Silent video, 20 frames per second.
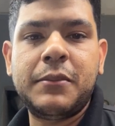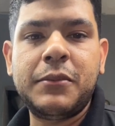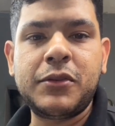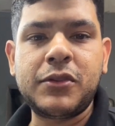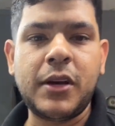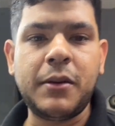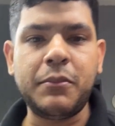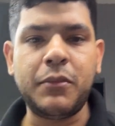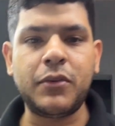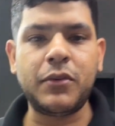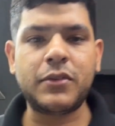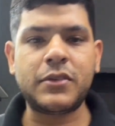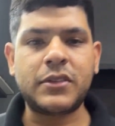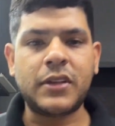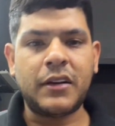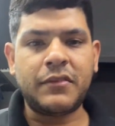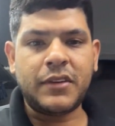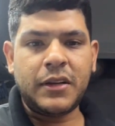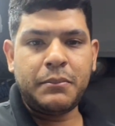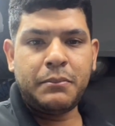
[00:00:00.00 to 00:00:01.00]
Meus rebolos
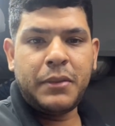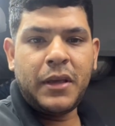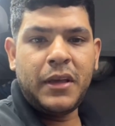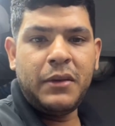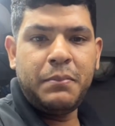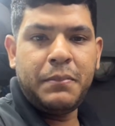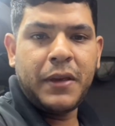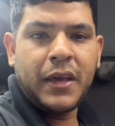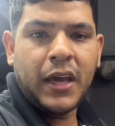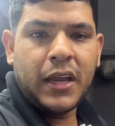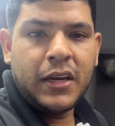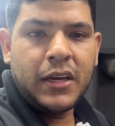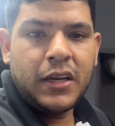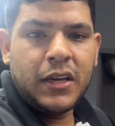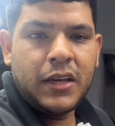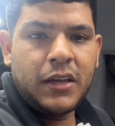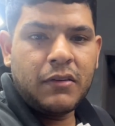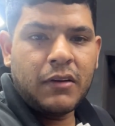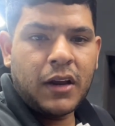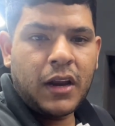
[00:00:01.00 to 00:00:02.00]
estavam bem
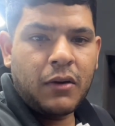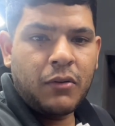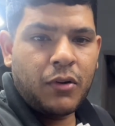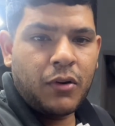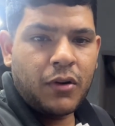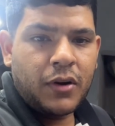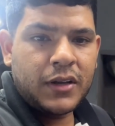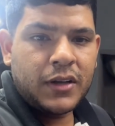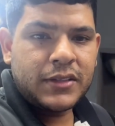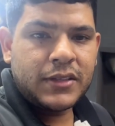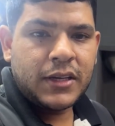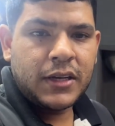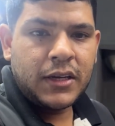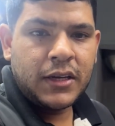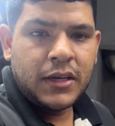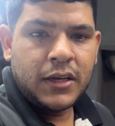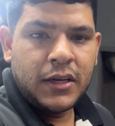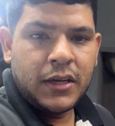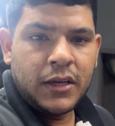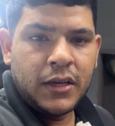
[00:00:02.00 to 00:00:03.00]
pequenininho, ó lá, o rosa
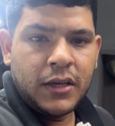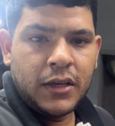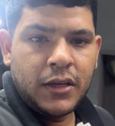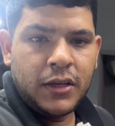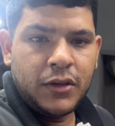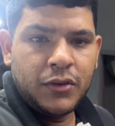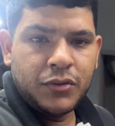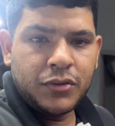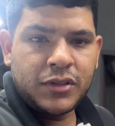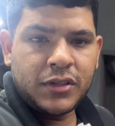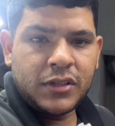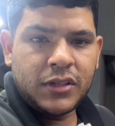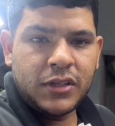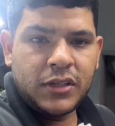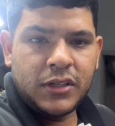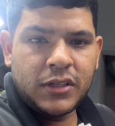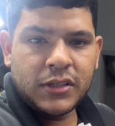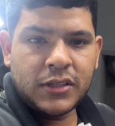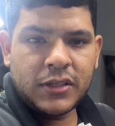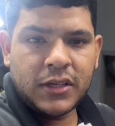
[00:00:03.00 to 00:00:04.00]
e o
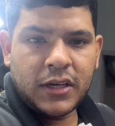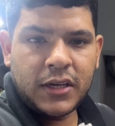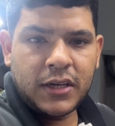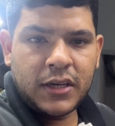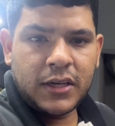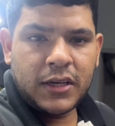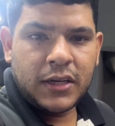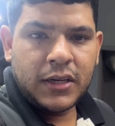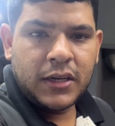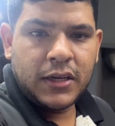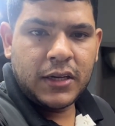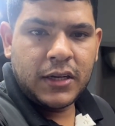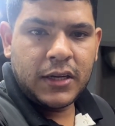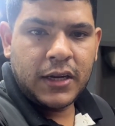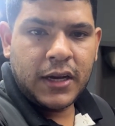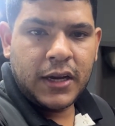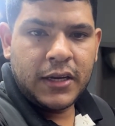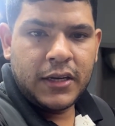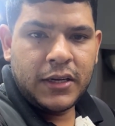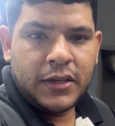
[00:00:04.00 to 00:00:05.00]
cinza
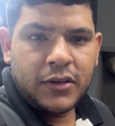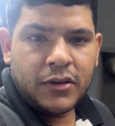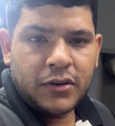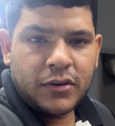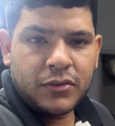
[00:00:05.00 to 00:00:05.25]
ali, ó.